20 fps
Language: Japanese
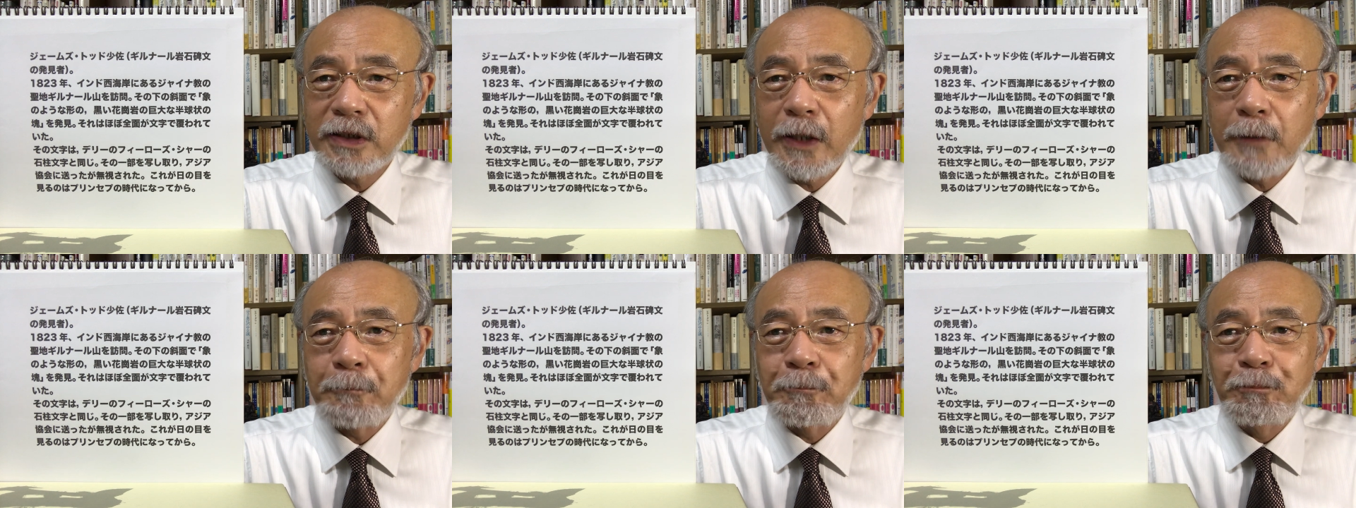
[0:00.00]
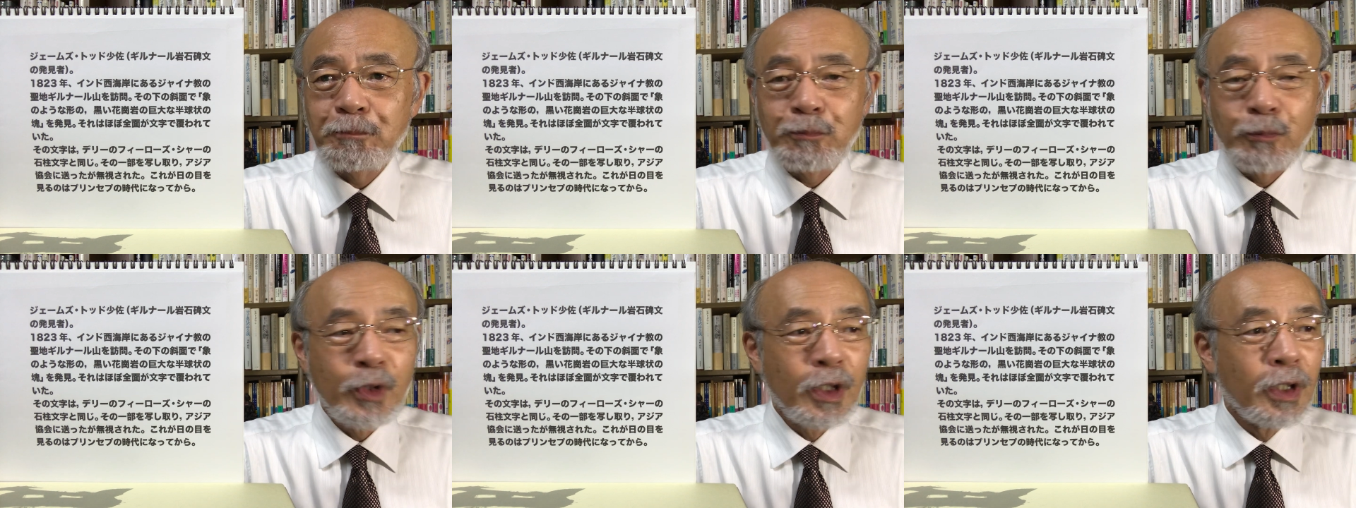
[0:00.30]
ね。
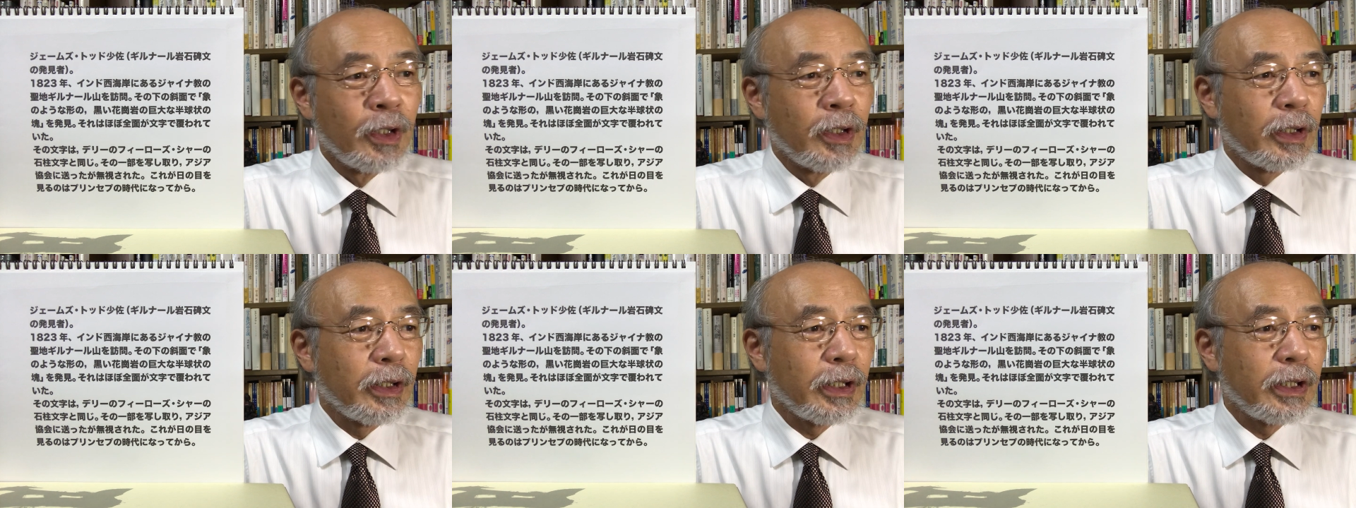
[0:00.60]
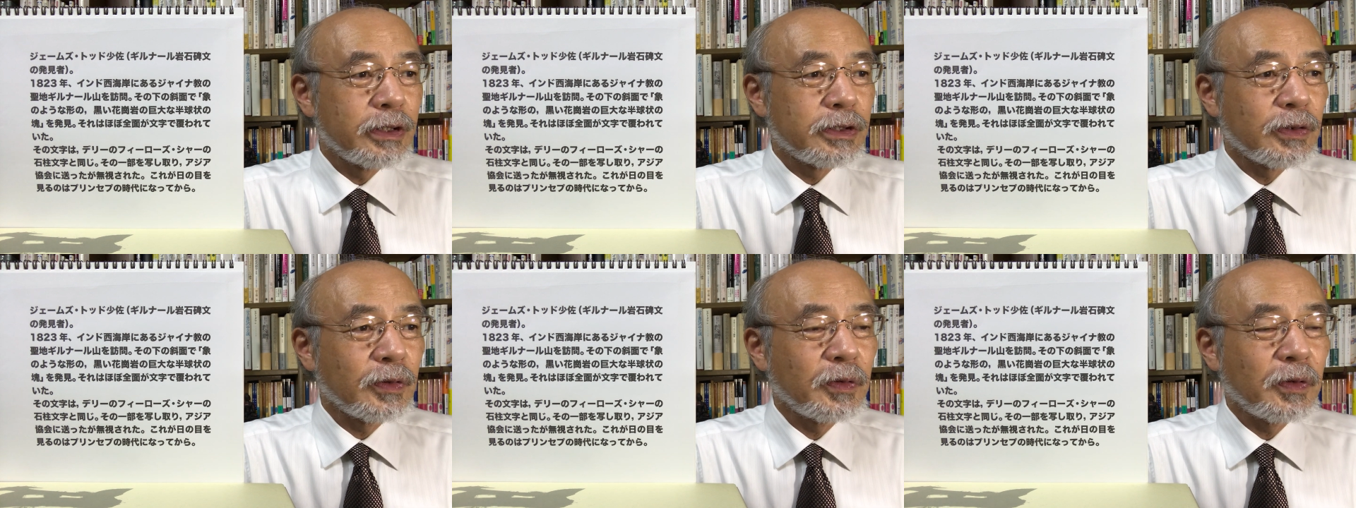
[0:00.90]

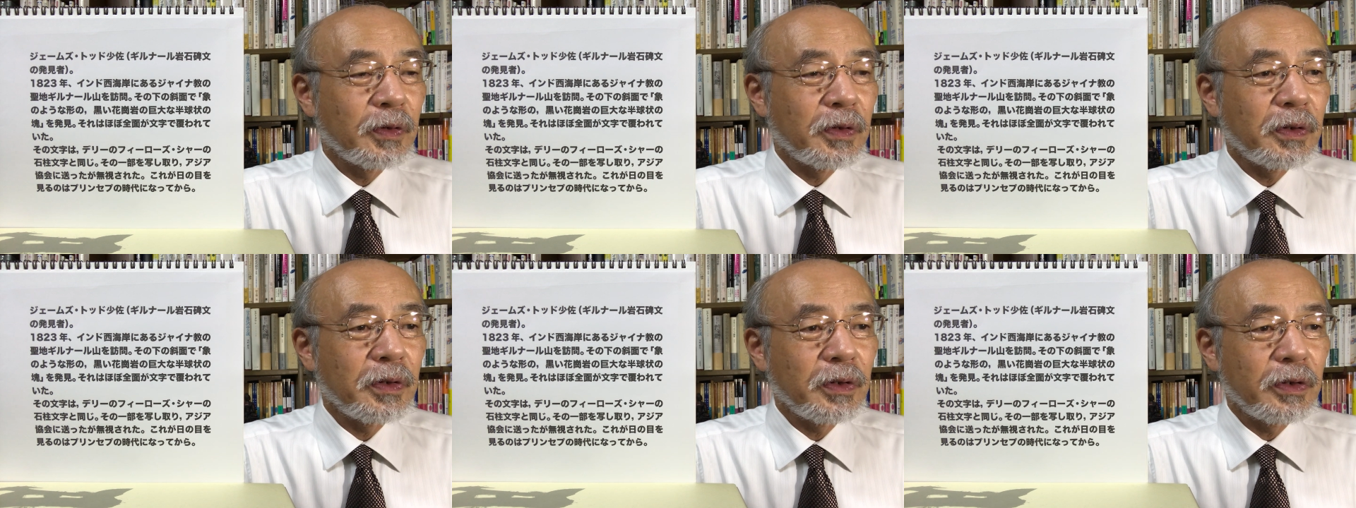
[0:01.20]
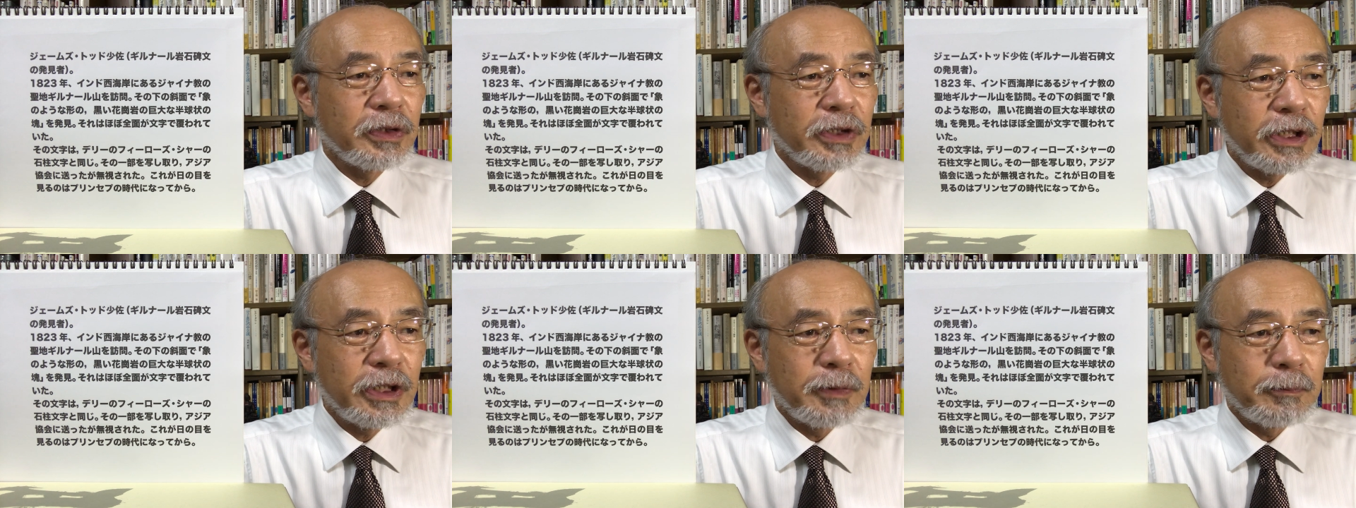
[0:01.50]
えー、その
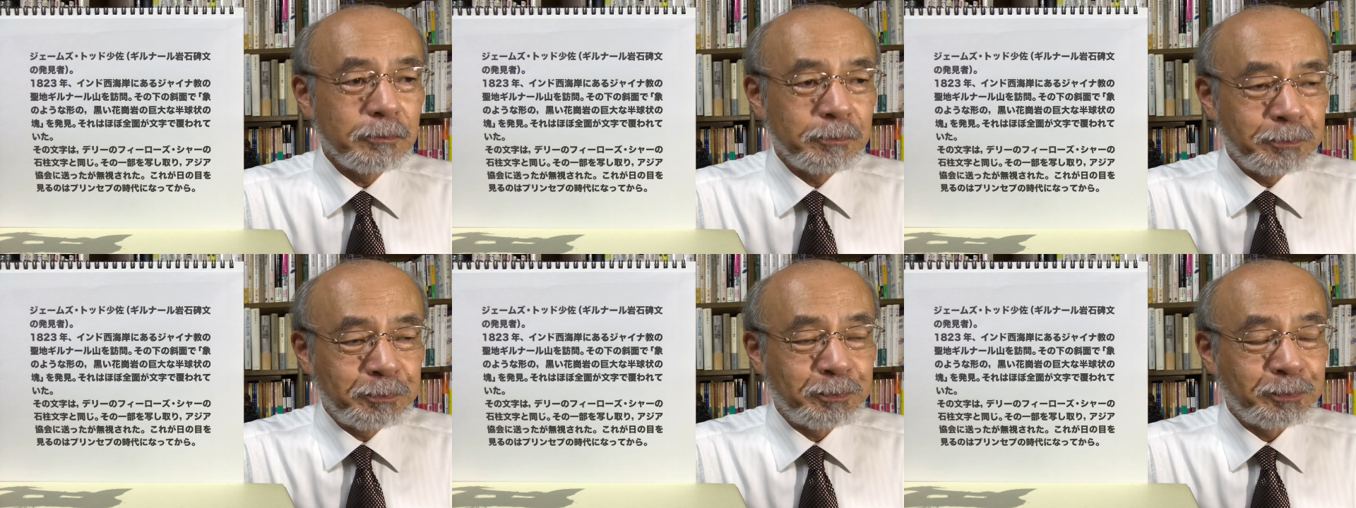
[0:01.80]
頃に